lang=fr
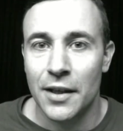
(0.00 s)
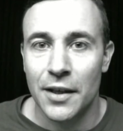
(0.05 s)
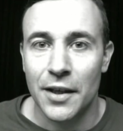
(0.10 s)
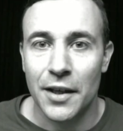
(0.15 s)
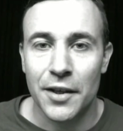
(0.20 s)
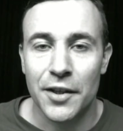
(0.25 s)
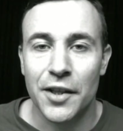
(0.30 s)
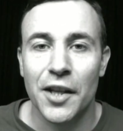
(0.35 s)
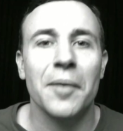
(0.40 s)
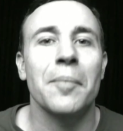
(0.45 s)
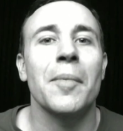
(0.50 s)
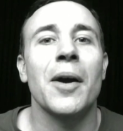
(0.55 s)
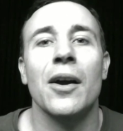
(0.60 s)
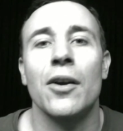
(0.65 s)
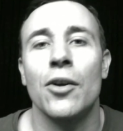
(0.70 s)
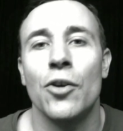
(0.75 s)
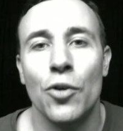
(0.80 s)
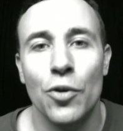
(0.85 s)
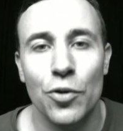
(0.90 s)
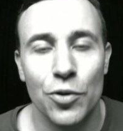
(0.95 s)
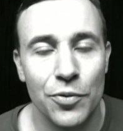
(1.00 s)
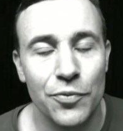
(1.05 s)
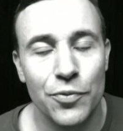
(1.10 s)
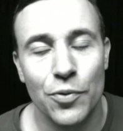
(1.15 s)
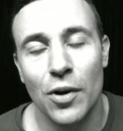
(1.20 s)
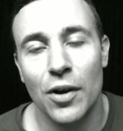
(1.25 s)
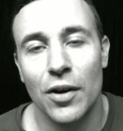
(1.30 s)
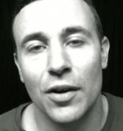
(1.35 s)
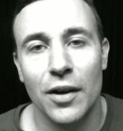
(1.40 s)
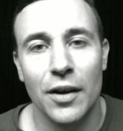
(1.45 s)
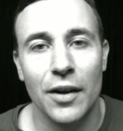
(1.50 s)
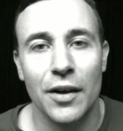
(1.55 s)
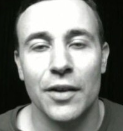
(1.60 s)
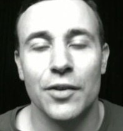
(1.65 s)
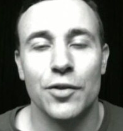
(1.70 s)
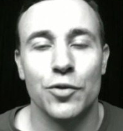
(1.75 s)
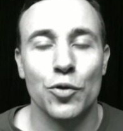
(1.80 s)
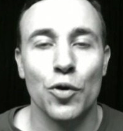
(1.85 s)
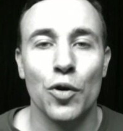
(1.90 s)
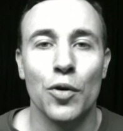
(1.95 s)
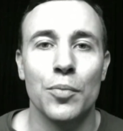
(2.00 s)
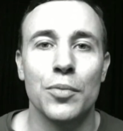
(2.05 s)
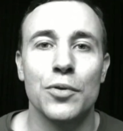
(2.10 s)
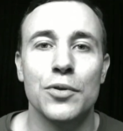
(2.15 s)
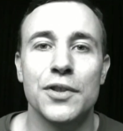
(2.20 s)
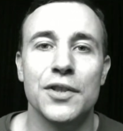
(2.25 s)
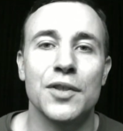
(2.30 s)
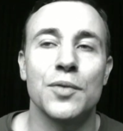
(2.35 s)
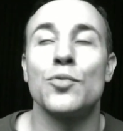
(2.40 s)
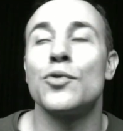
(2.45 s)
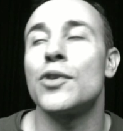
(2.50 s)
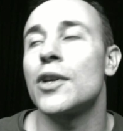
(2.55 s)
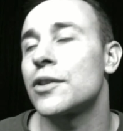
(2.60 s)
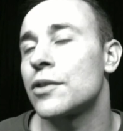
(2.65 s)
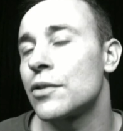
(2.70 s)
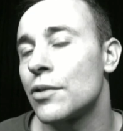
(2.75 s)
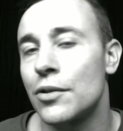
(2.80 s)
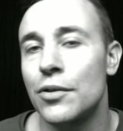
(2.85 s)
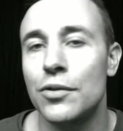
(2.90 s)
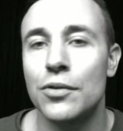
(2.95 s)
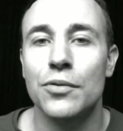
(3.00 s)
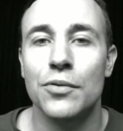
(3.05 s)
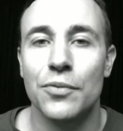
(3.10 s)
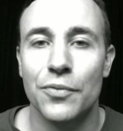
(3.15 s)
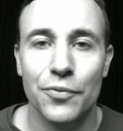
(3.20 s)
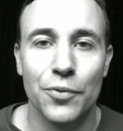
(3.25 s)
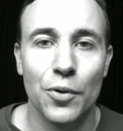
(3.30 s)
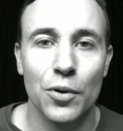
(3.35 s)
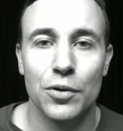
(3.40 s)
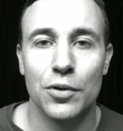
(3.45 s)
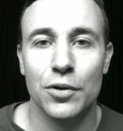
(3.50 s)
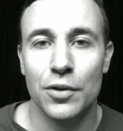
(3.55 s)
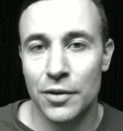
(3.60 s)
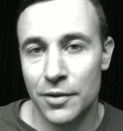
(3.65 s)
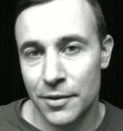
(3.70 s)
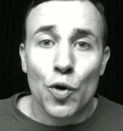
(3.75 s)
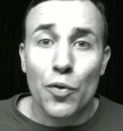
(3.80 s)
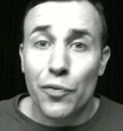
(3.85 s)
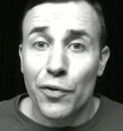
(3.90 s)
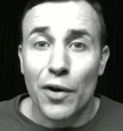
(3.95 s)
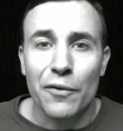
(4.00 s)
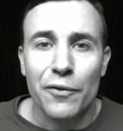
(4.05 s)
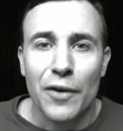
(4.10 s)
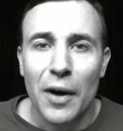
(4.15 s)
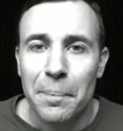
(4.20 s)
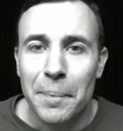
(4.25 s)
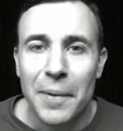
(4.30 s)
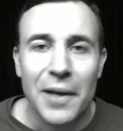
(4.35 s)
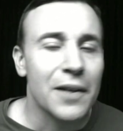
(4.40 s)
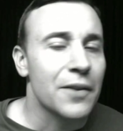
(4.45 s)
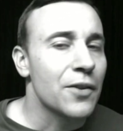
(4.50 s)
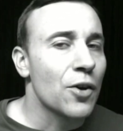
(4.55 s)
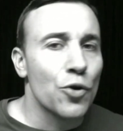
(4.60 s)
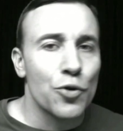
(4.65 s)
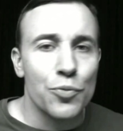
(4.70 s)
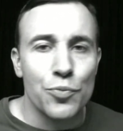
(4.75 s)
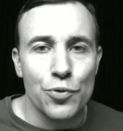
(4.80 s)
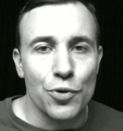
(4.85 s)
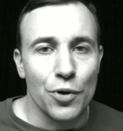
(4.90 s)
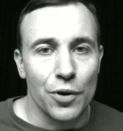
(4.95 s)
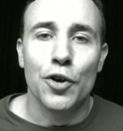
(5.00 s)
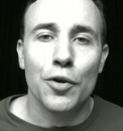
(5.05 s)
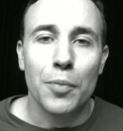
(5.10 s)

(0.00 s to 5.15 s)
Hein, Neymar, encore une fois, tombe, simulation, faute, coup franc frappé dans le mur.